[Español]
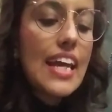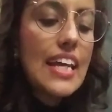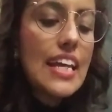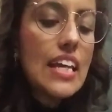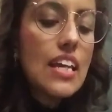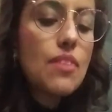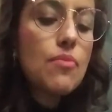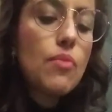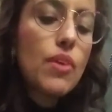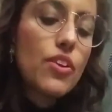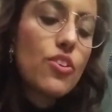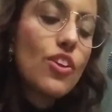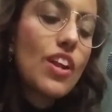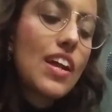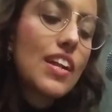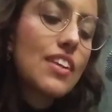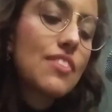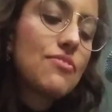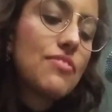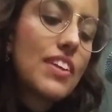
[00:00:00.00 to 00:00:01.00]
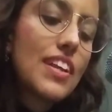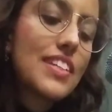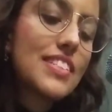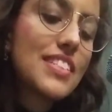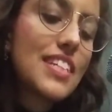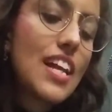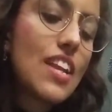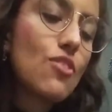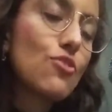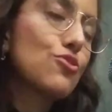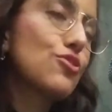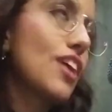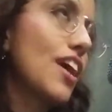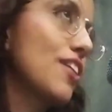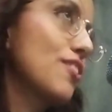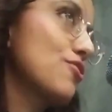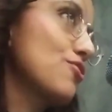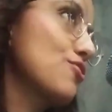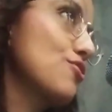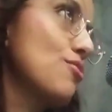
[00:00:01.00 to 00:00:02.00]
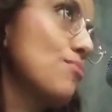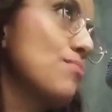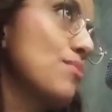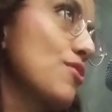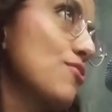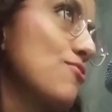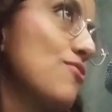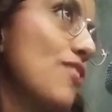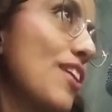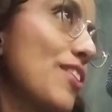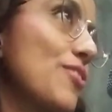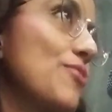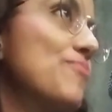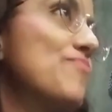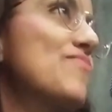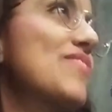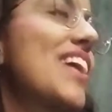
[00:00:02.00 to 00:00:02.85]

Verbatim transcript: y bueno, la referencia a lo sacro y lo profano.